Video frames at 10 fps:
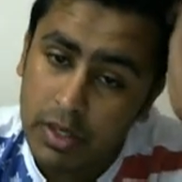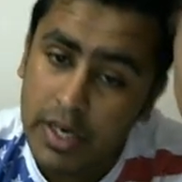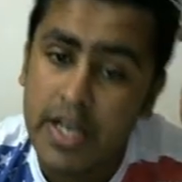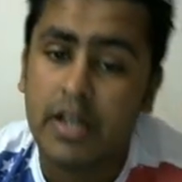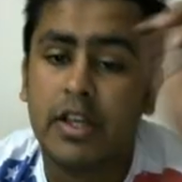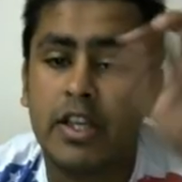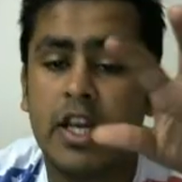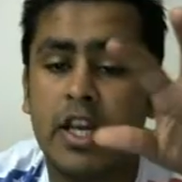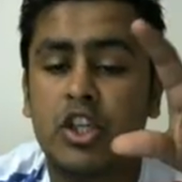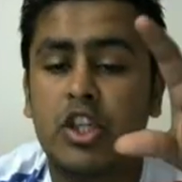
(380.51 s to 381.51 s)
लीग
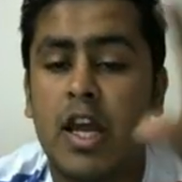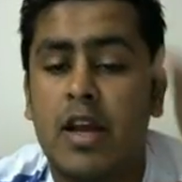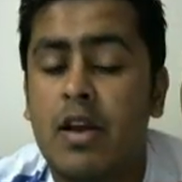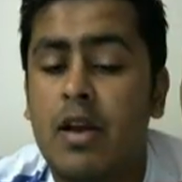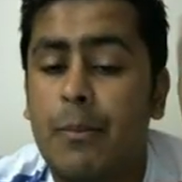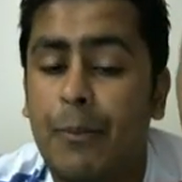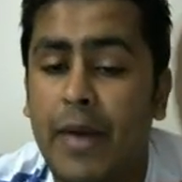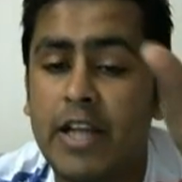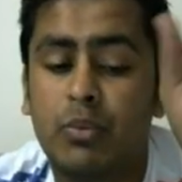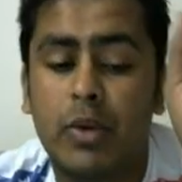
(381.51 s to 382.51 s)
ये जीते
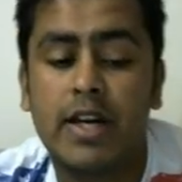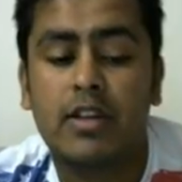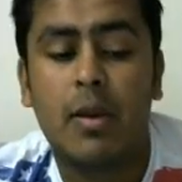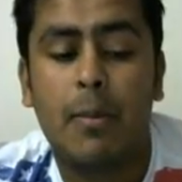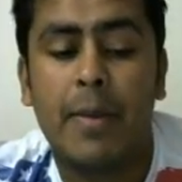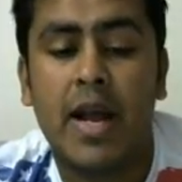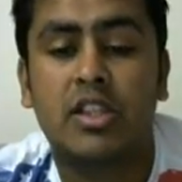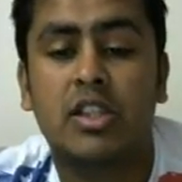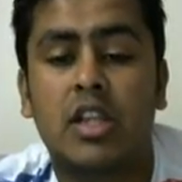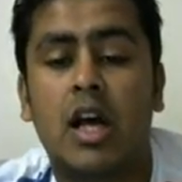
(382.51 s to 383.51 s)
22 पॉइंट से मैं
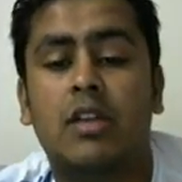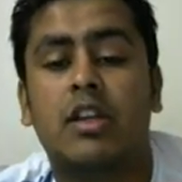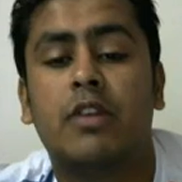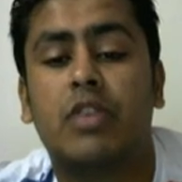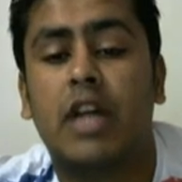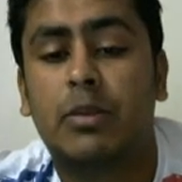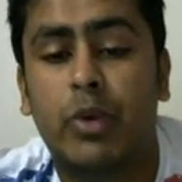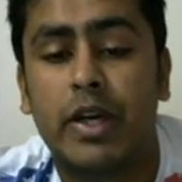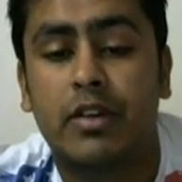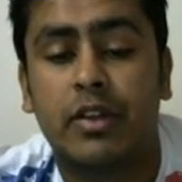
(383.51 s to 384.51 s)
जीता सिर्फ सात
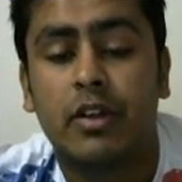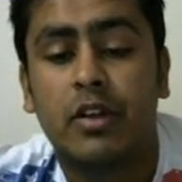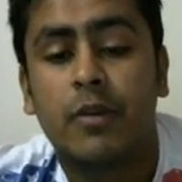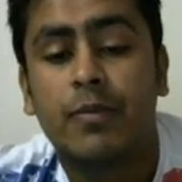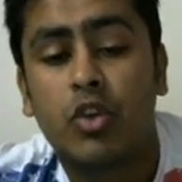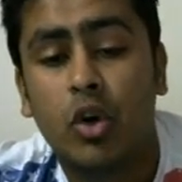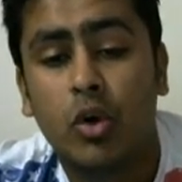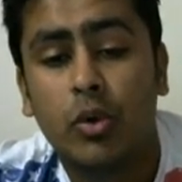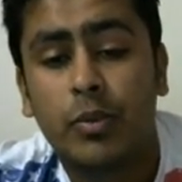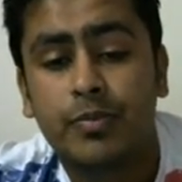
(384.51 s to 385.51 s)
पॉइंट से क्यों